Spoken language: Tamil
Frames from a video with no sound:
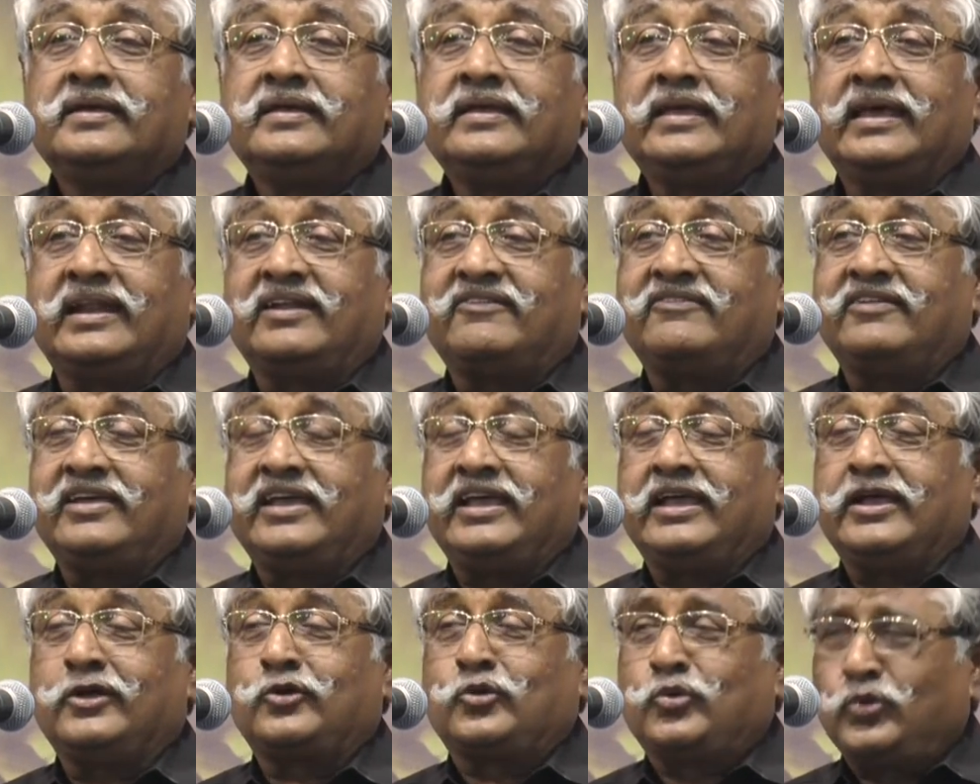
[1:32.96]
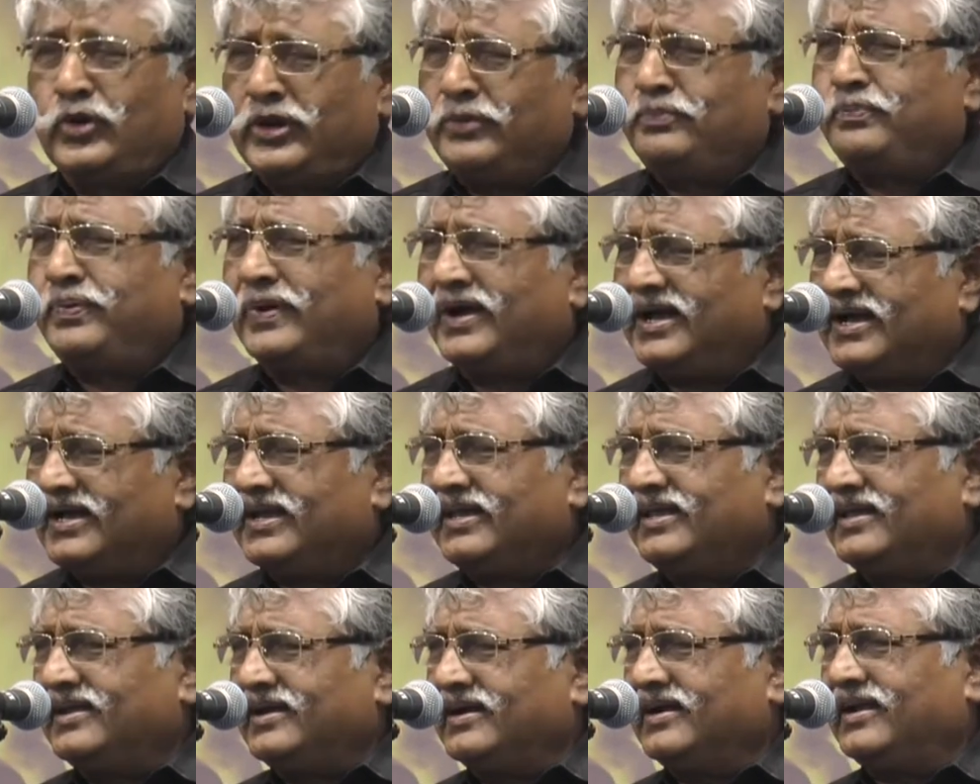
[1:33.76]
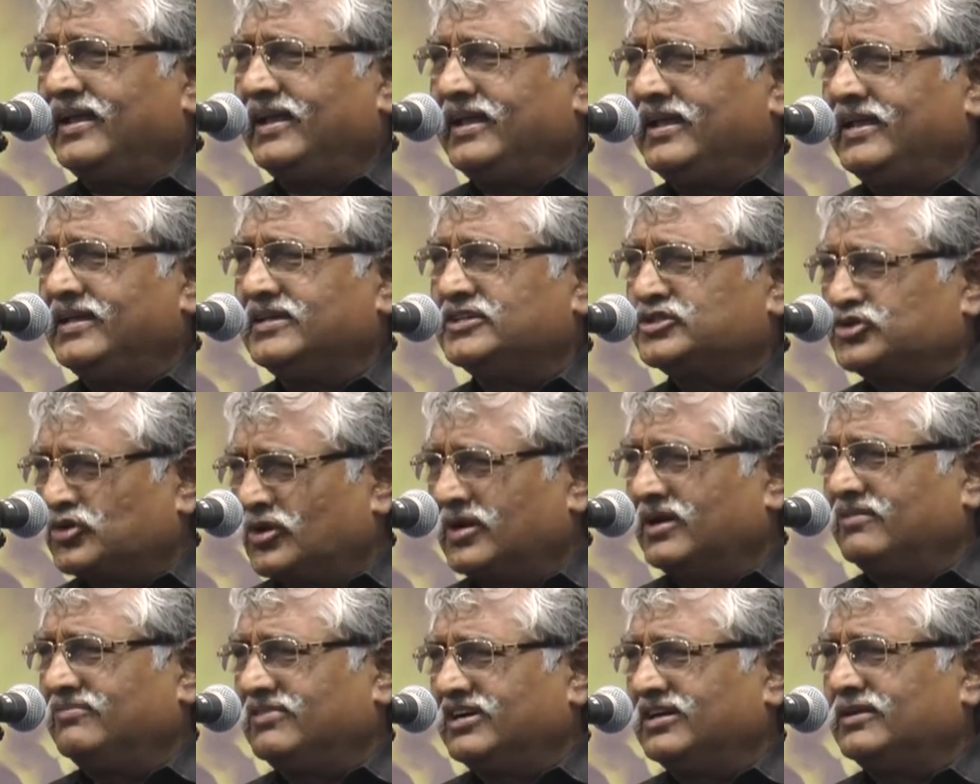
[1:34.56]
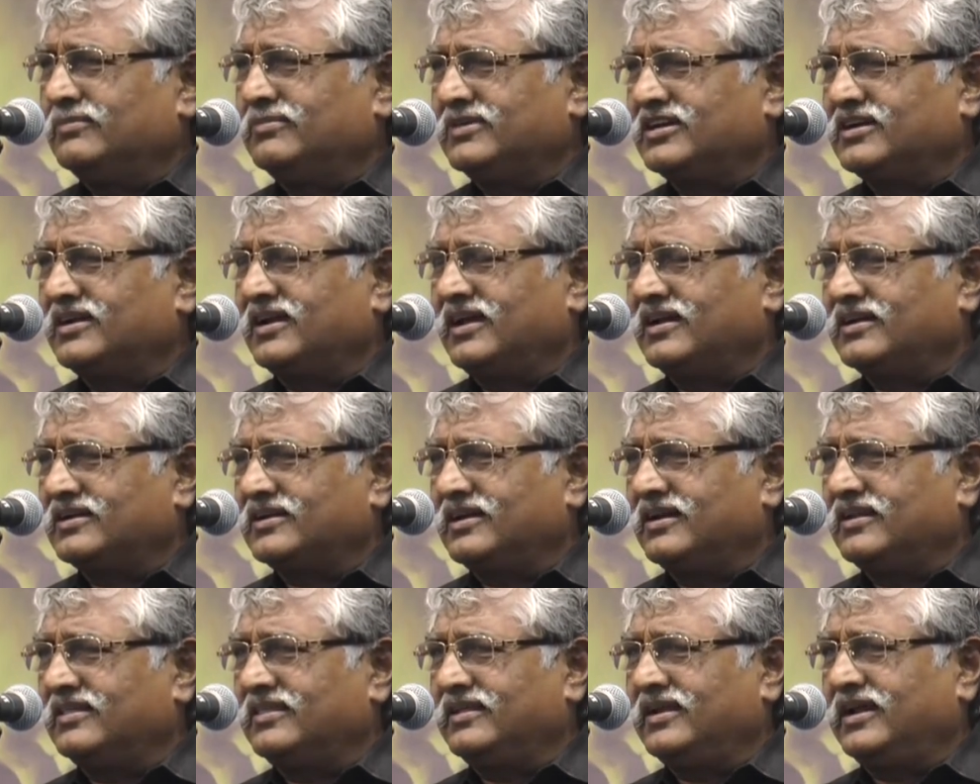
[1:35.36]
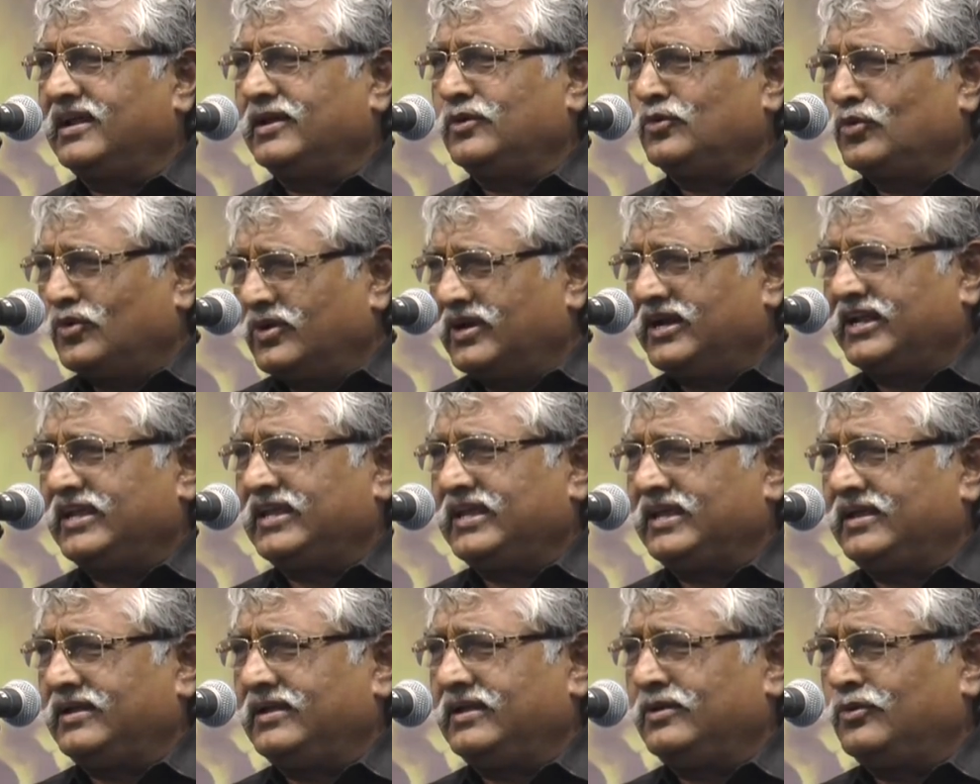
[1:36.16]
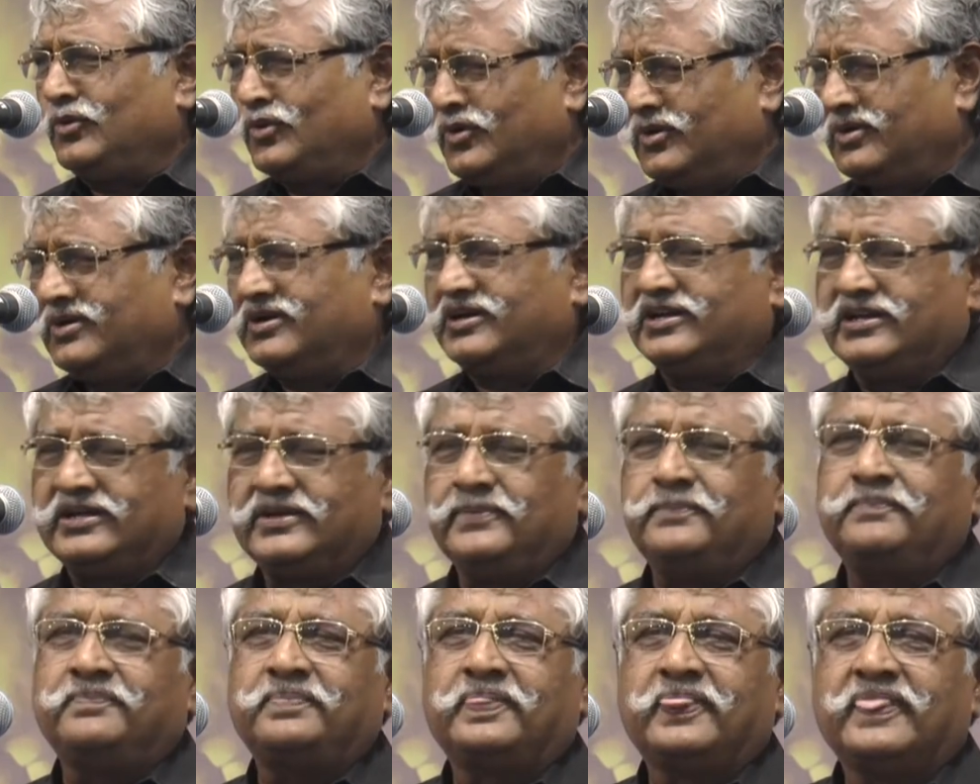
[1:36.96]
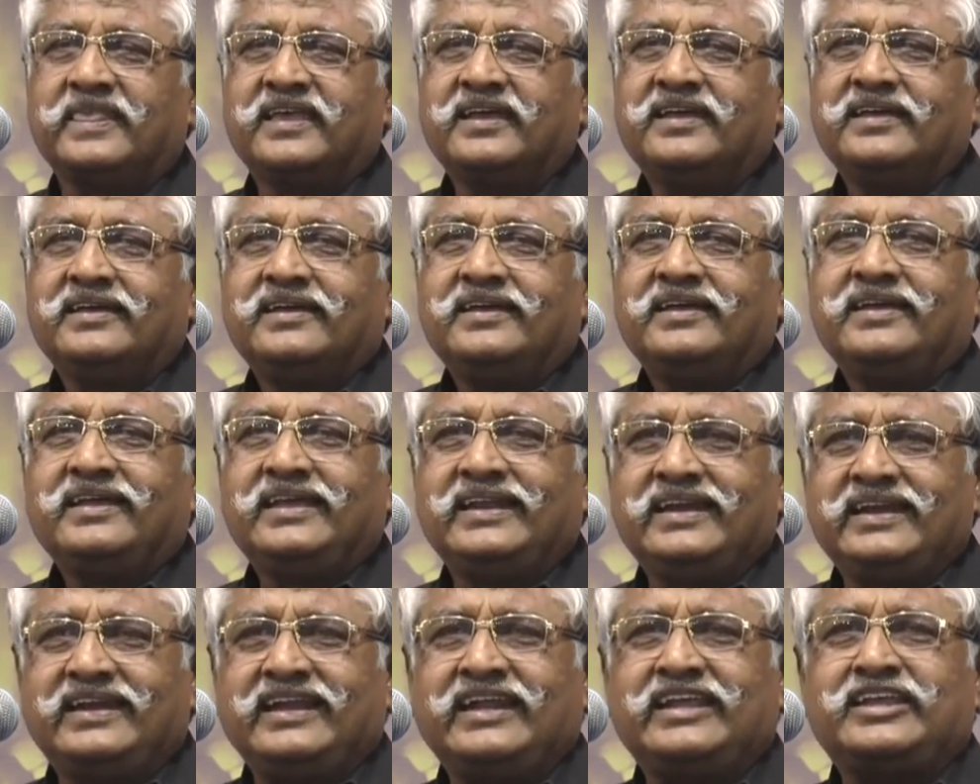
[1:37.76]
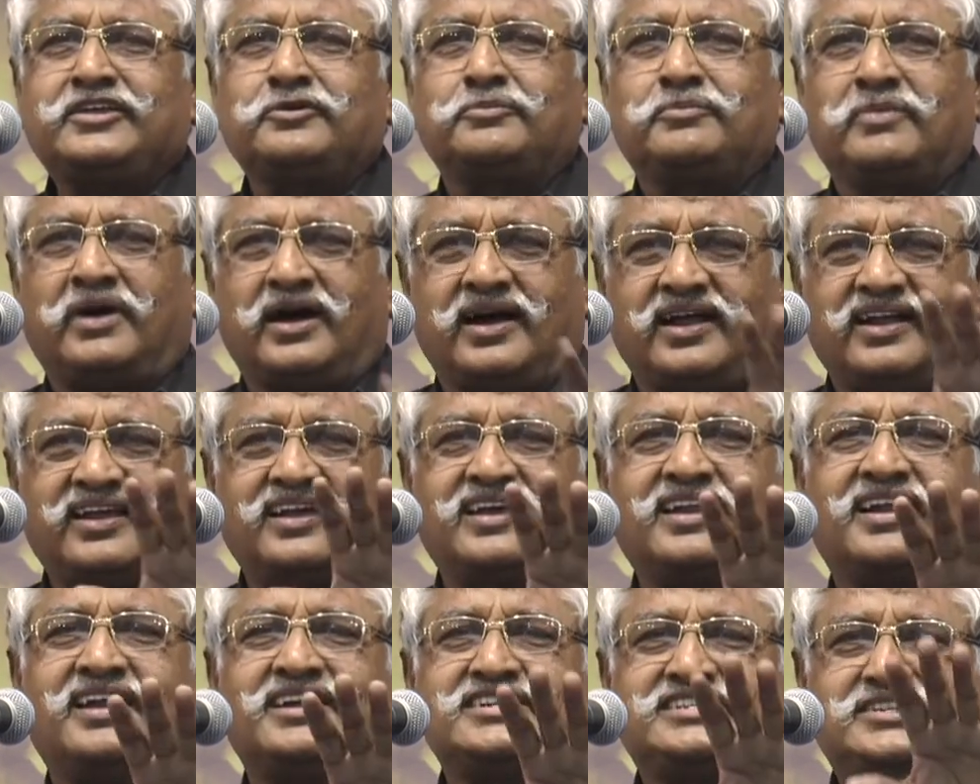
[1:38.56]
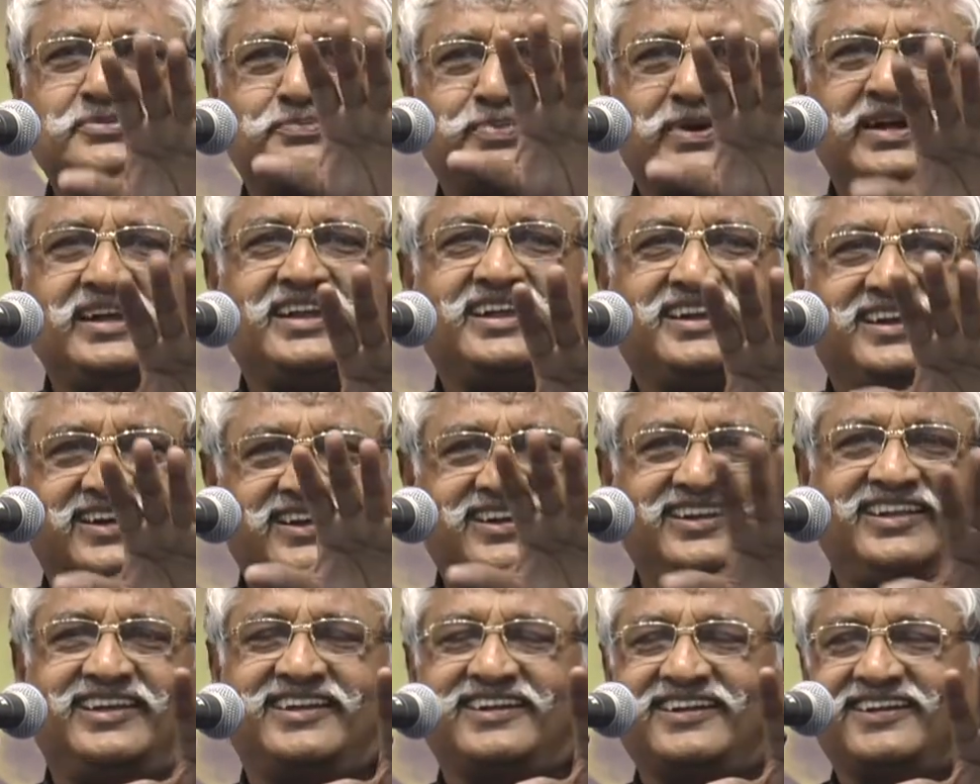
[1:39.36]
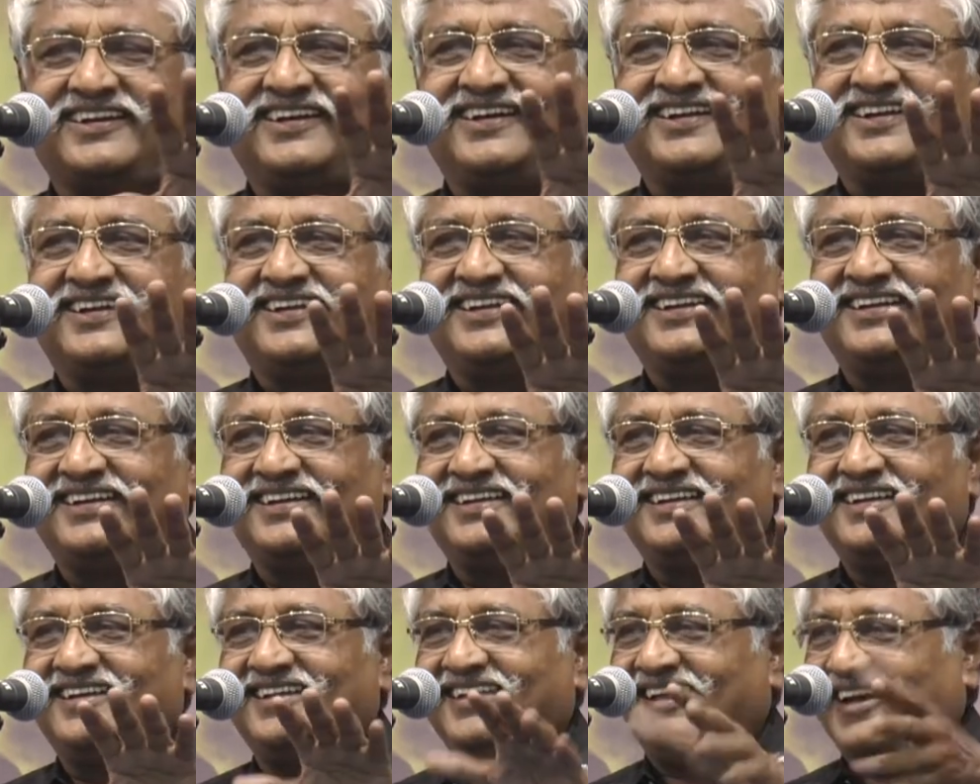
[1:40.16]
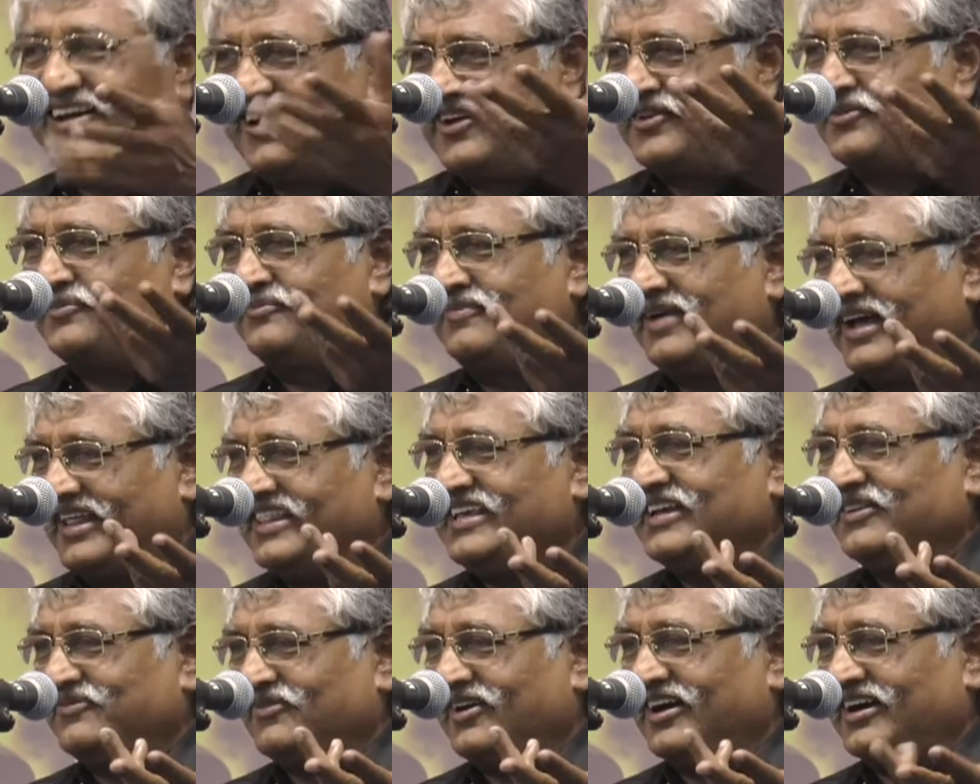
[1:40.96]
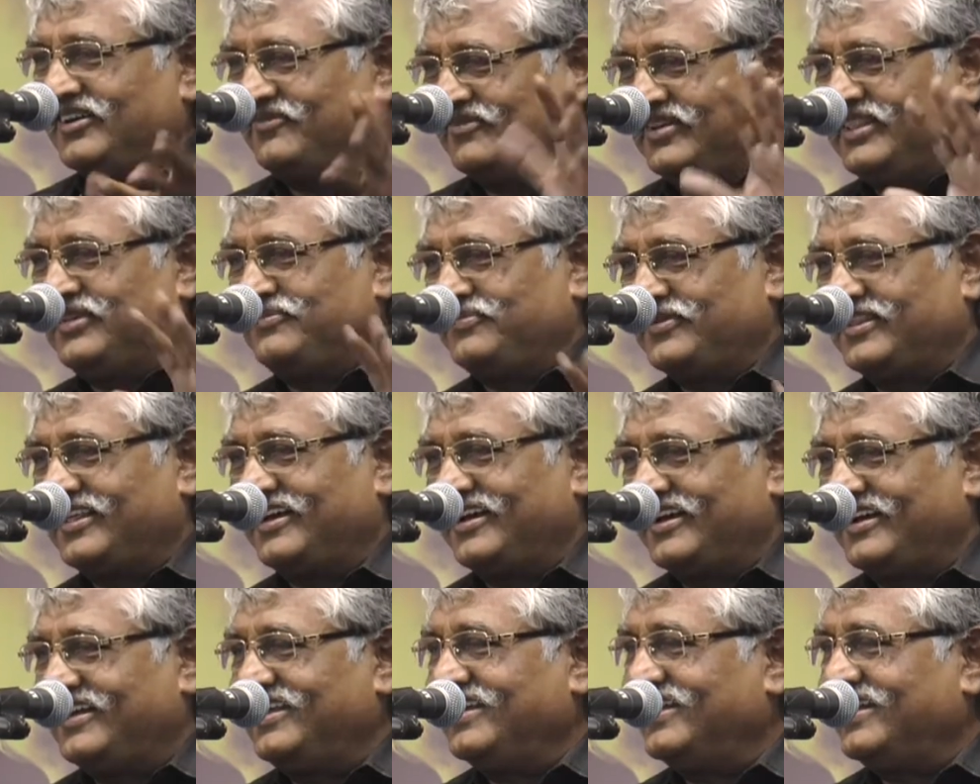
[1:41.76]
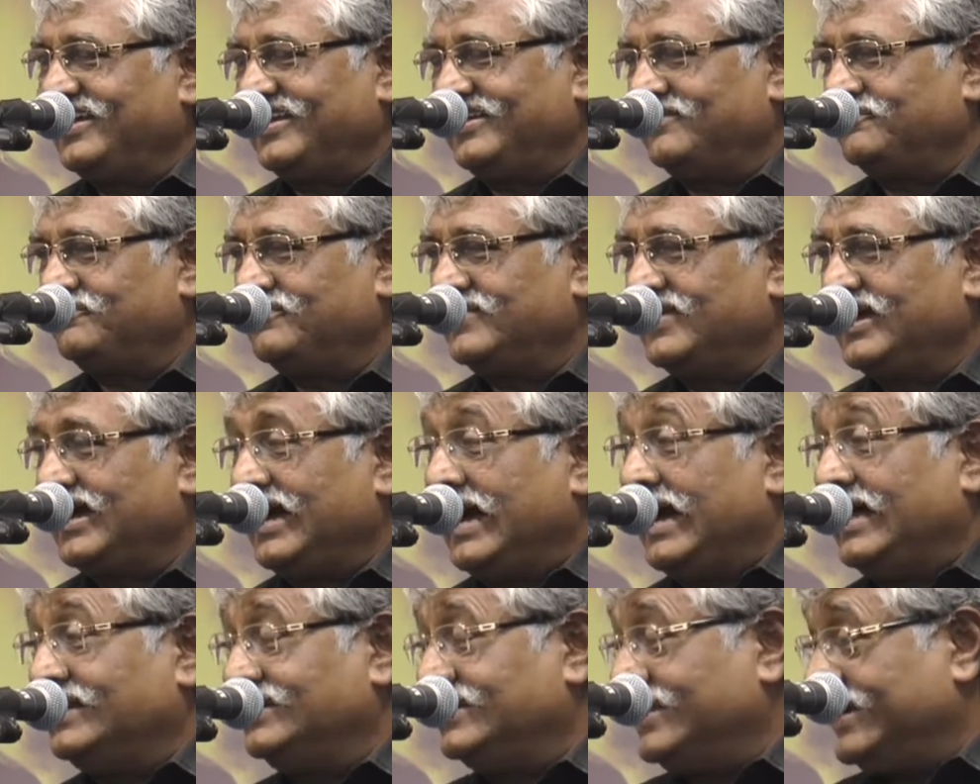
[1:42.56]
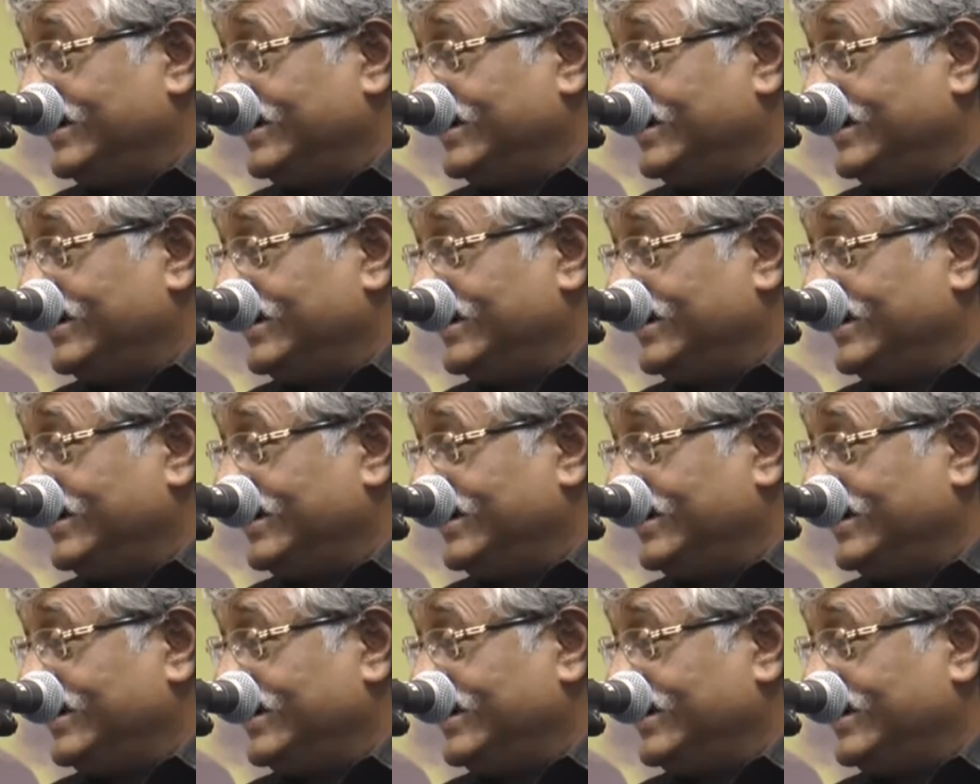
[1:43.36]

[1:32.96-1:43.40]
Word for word: எனவே குறிப்பாக இரண்டை சொல்ல வேண்டும் என்று நான் கருதினேன் ஒன்றைக்கு ஒன்று இன்றைக்கும் மாநகராட்சி பள்ளிகள் என்றால் யாரும் அதிகமாக மதிப்பதாக இல்லை அந்த